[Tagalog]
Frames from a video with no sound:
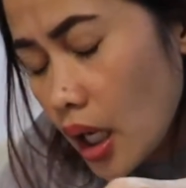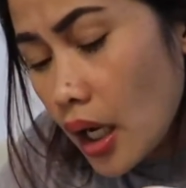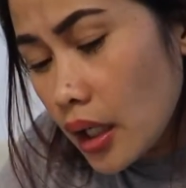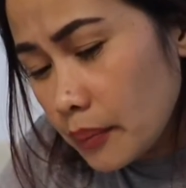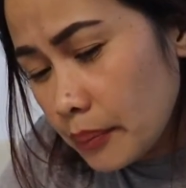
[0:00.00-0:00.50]

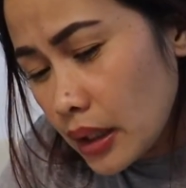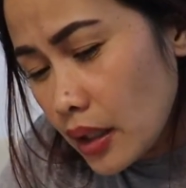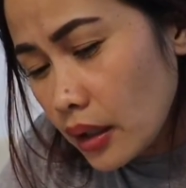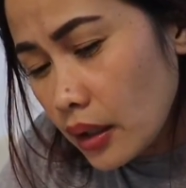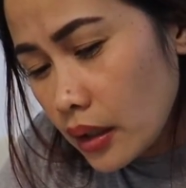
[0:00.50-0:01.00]
ang
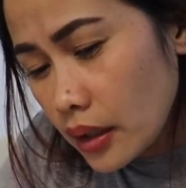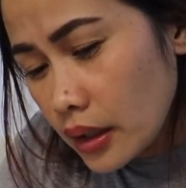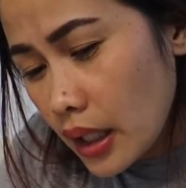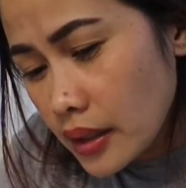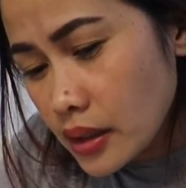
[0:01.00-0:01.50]
pinaka
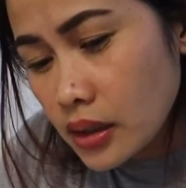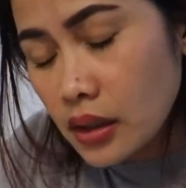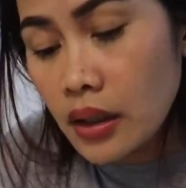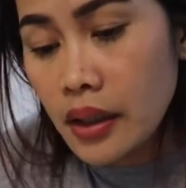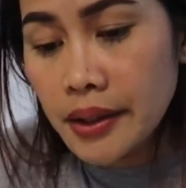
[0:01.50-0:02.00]
nice
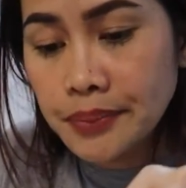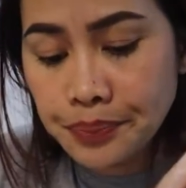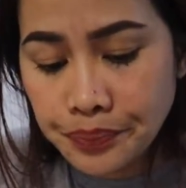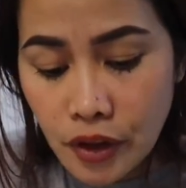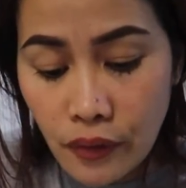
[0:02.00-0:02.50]
nga
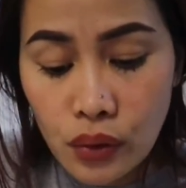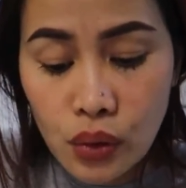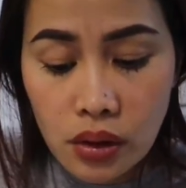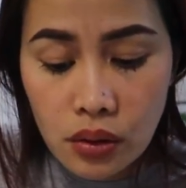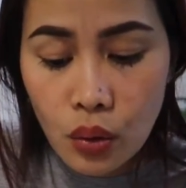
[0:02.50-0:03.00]

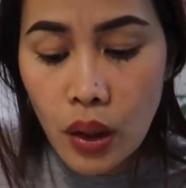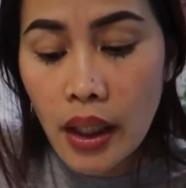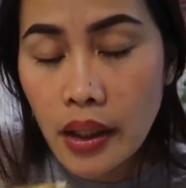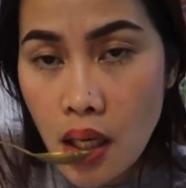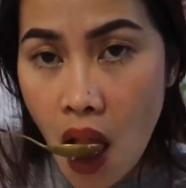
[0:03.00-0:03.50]
food
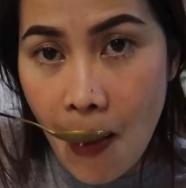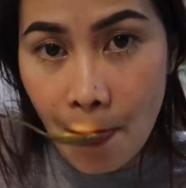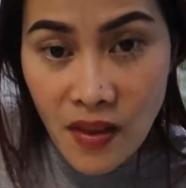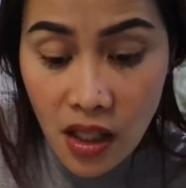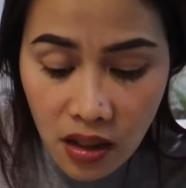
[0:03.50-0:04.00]
kuan
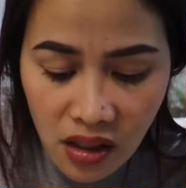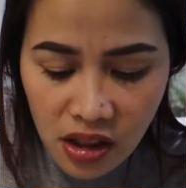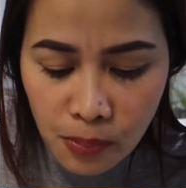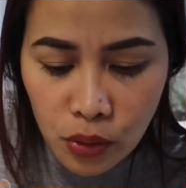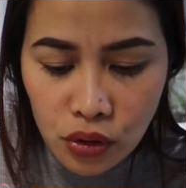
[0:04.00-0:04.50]
dili
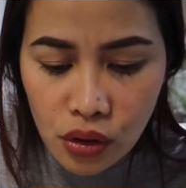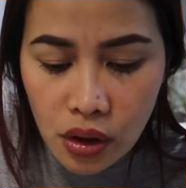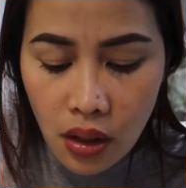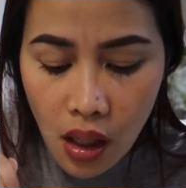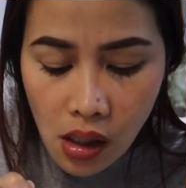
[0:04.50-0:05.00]
sponsored